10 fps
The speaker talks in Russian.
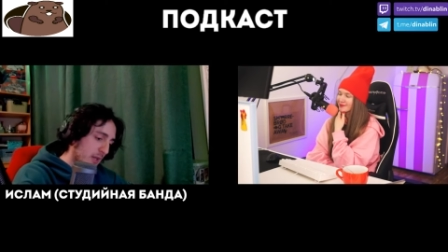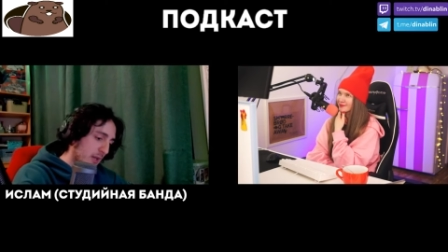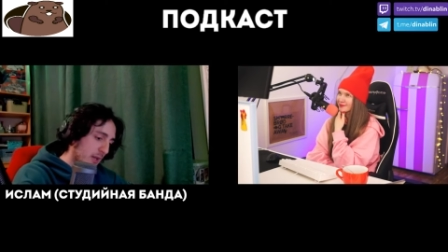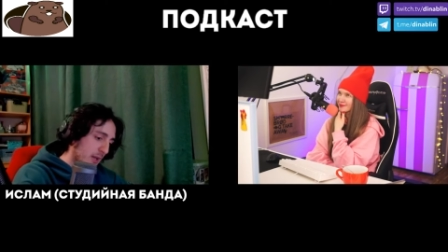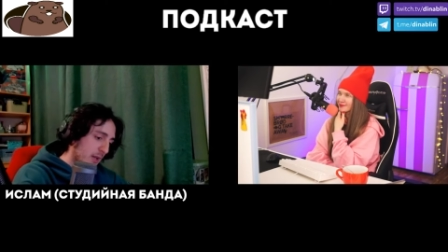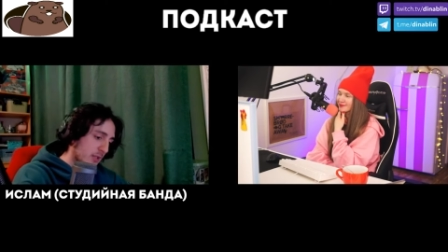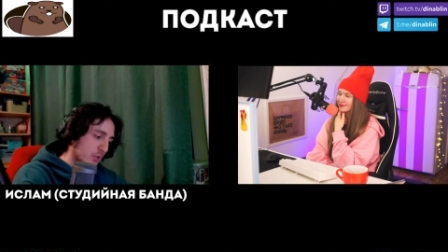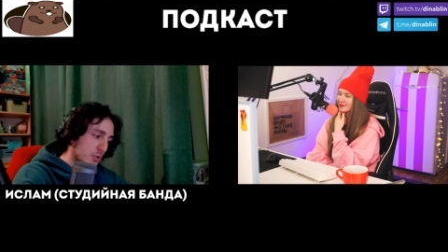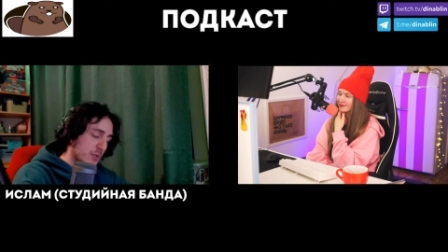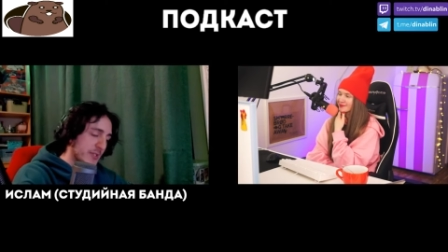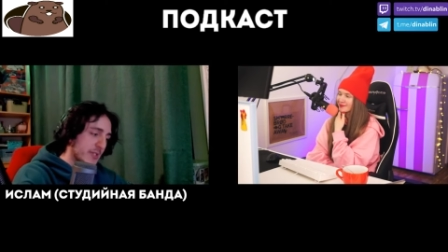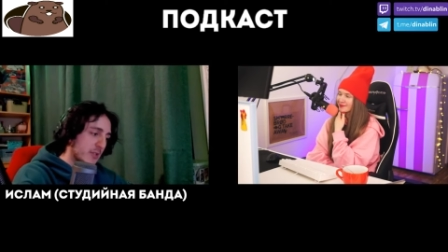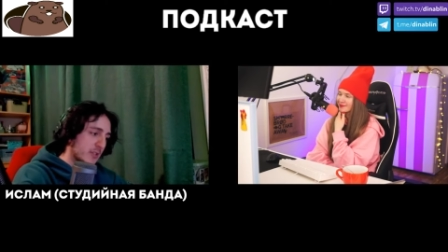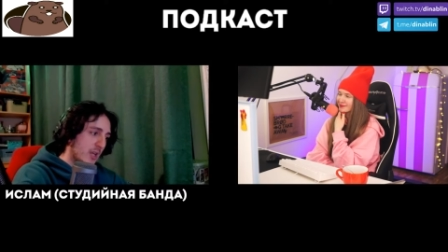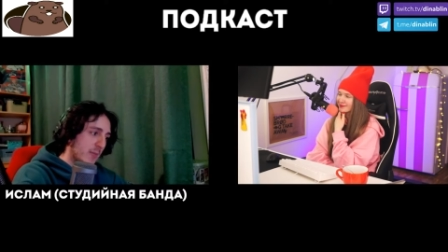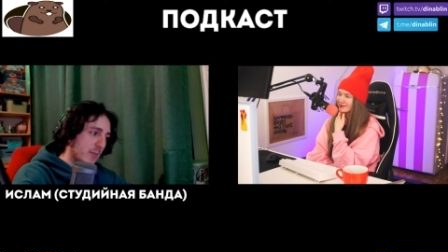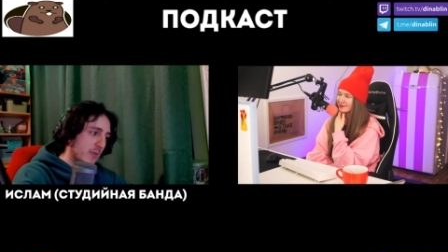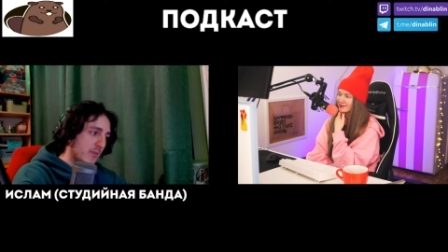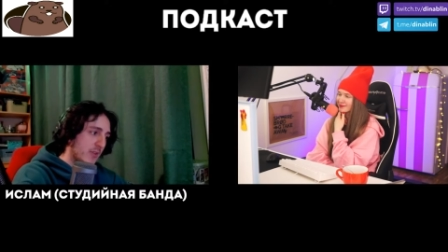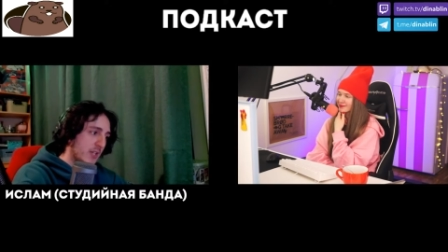э, то, что сделал там
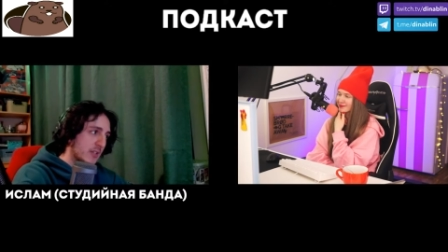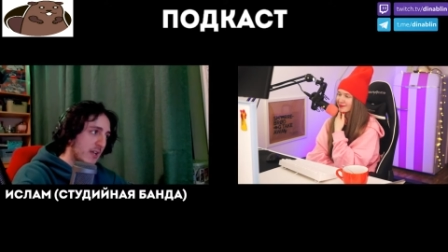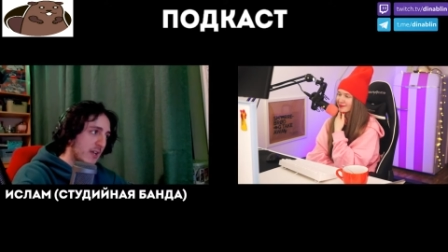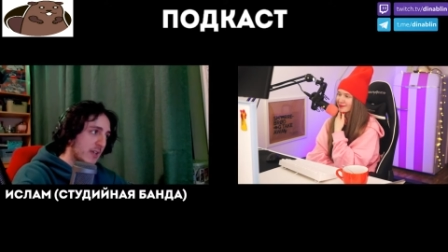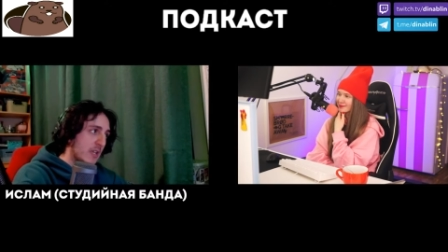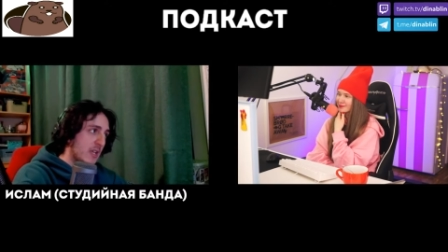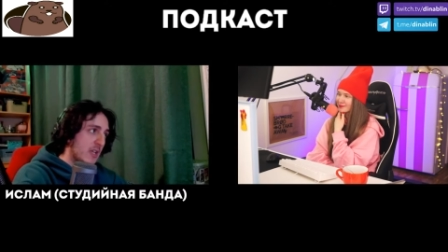э, в оригинале.